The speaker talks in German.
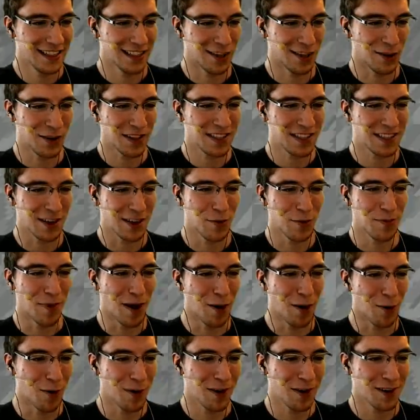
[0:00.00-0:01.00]
Doch, ich glaube
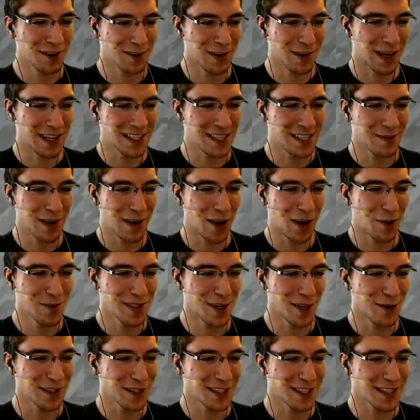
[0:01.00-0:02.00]
auch. So langsam glaube
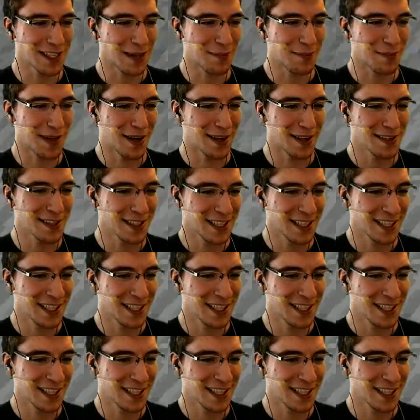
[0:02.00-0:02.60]
ich auch, dass Abmaße